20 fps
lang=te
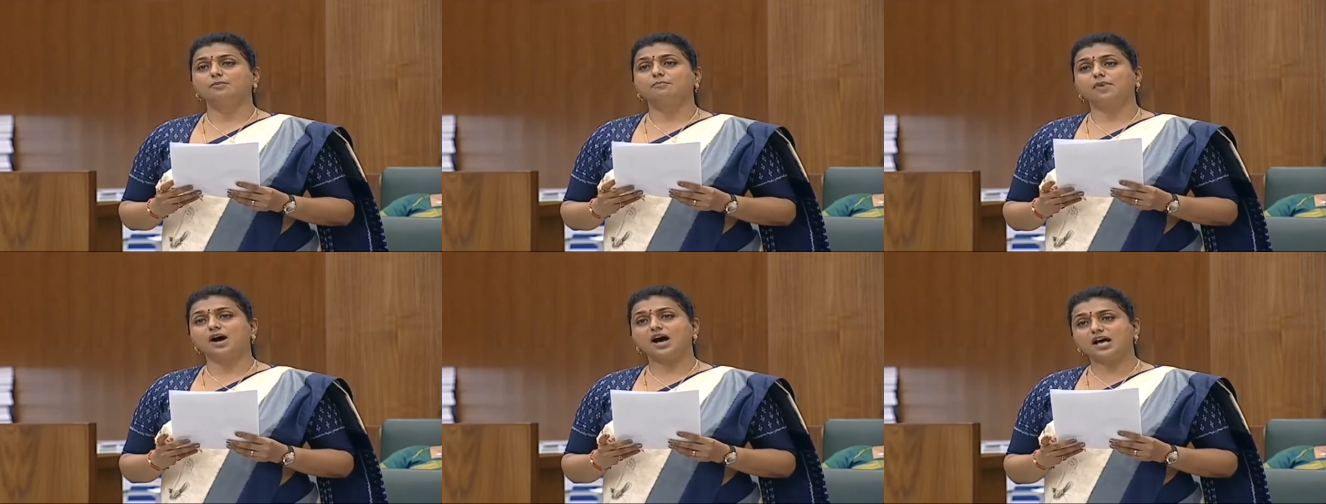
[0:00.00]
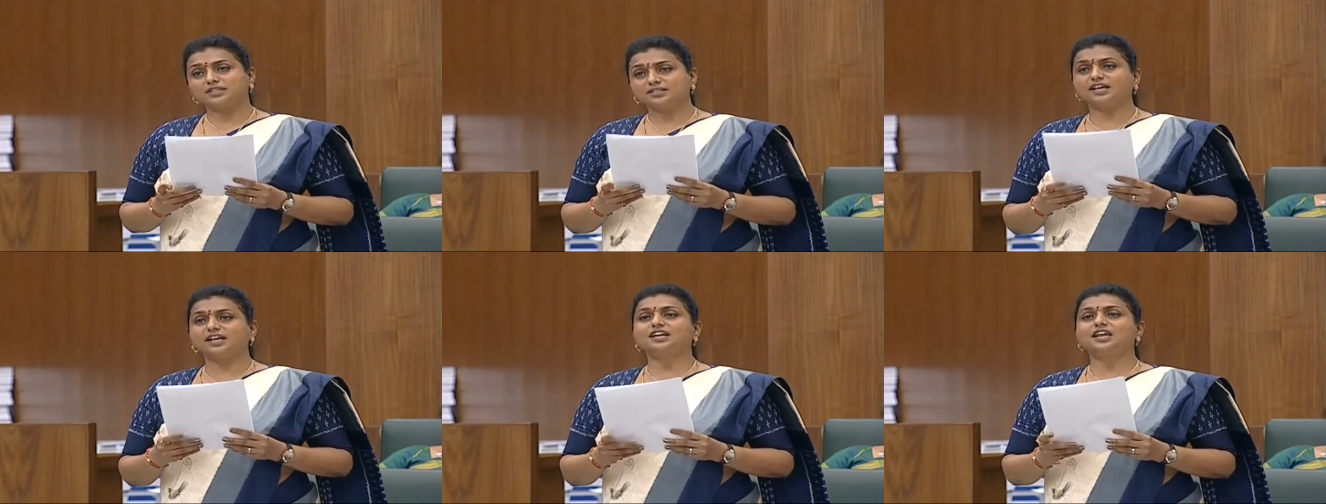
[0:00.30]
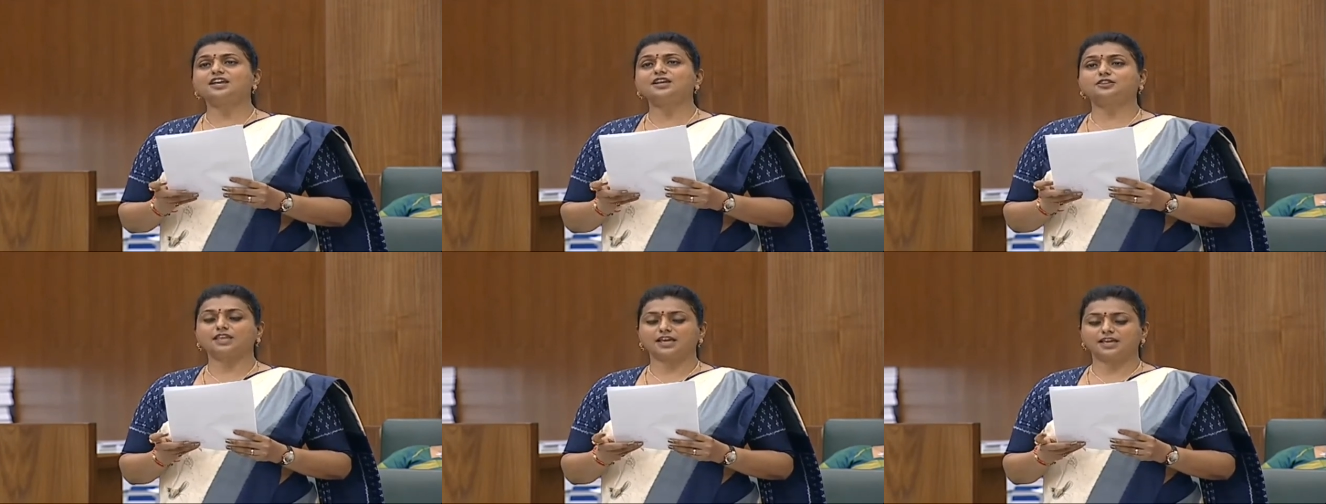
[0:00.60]
మా
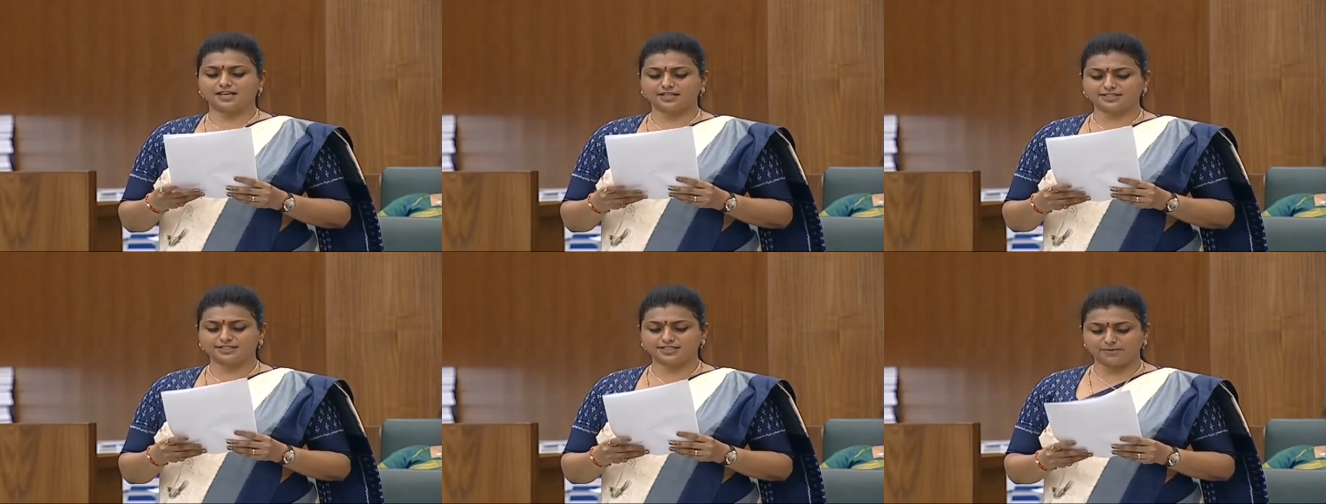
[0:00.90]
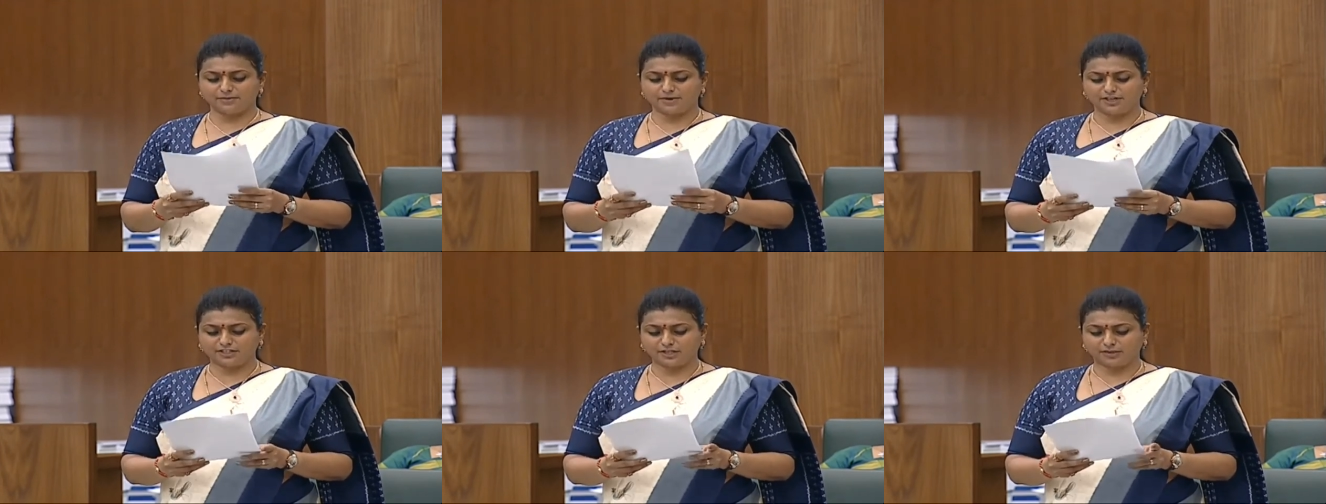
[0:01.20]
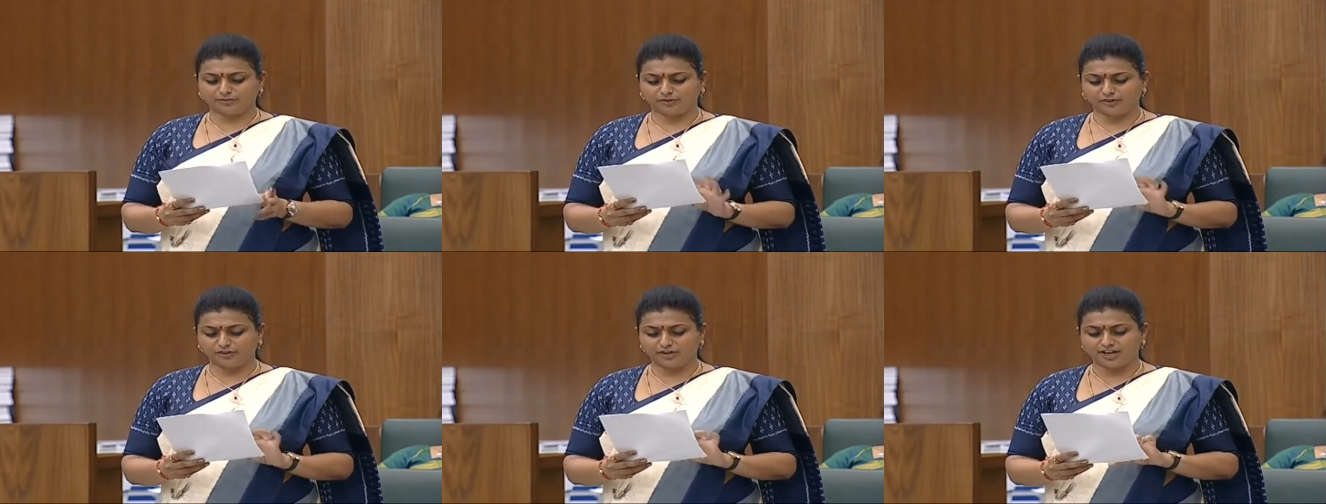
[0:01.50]
సీట్లను తగ్గిస్తామని
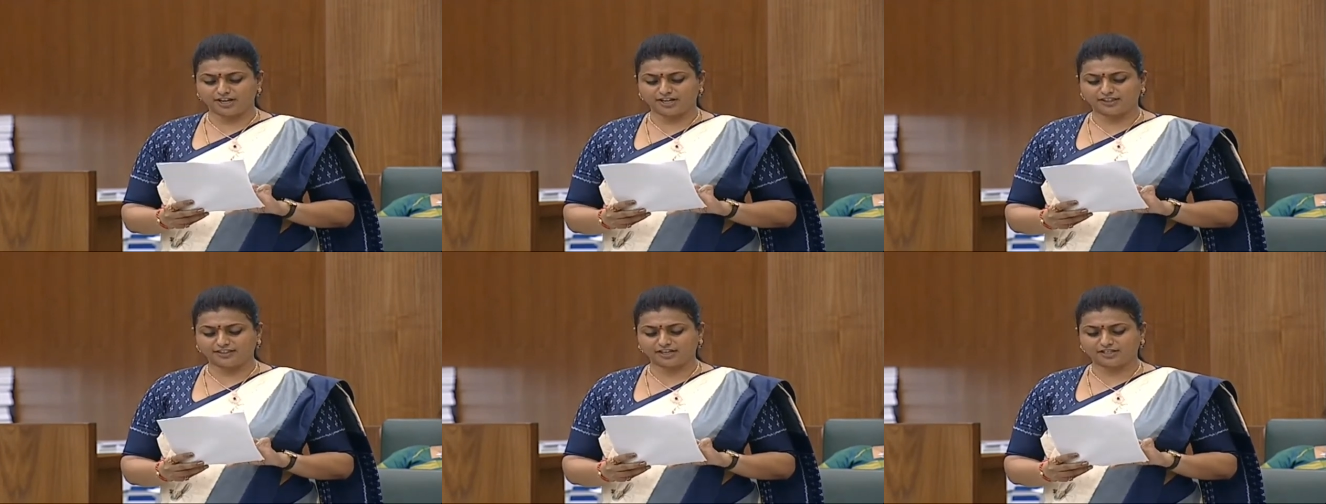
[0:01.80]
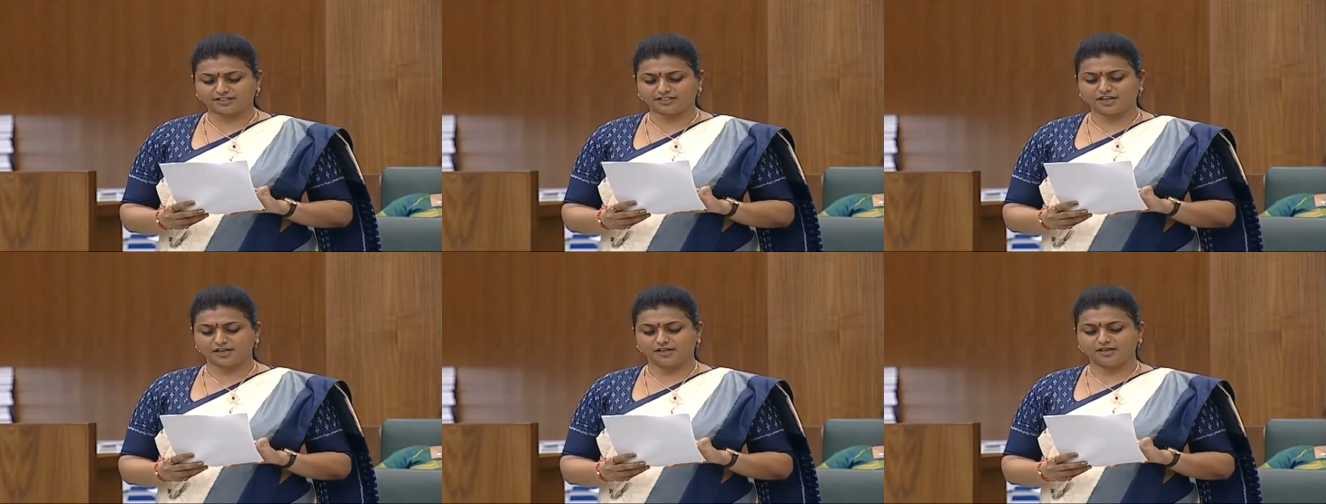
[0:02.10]
చెప్తున్నారు అధ్యక్ష